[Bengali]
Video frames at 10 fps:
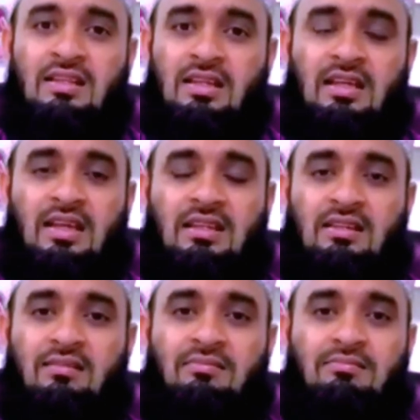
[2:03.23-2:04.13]
তাড়াতাড়ি এই
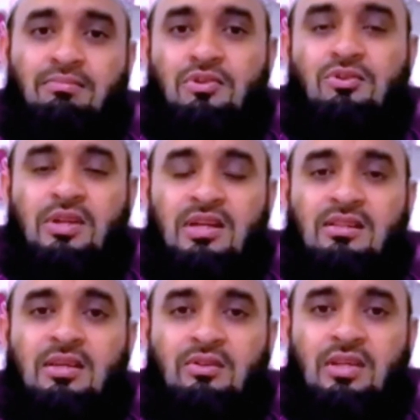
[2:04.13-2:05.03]

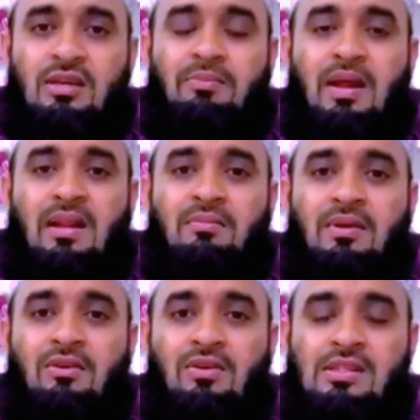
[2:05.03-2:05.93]
পশুটার দেহ থেকে প্রাণ
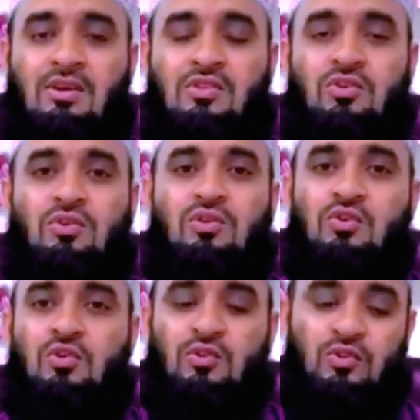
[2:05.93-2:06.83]
বের হয়ে যাওয়ার জন্য
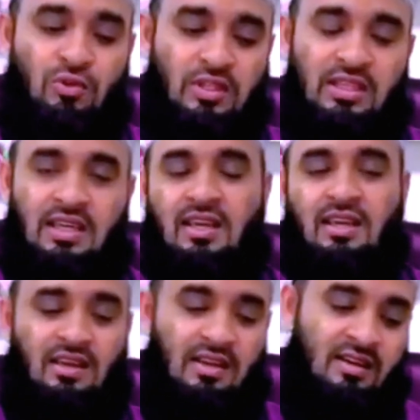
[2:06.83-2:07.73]
ছোট ছুরি দিয়ে
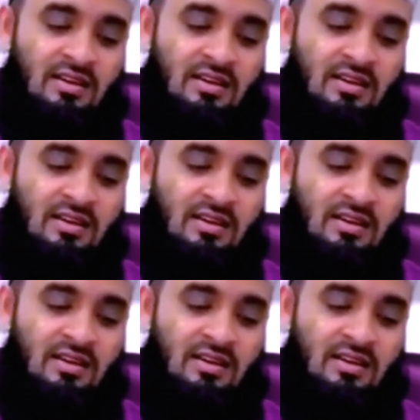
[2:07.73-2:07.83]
